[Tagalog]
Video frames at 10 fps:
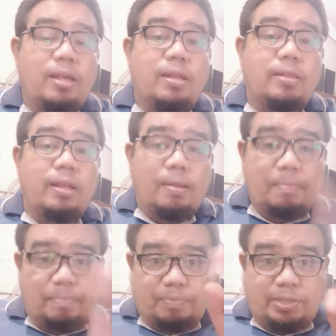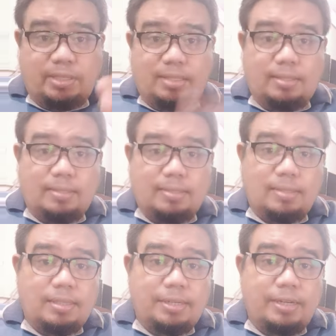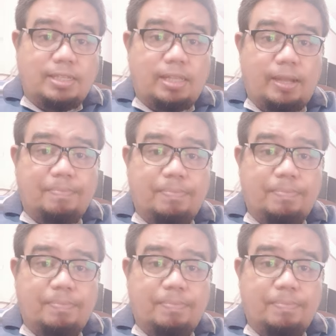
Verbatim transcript: And then third step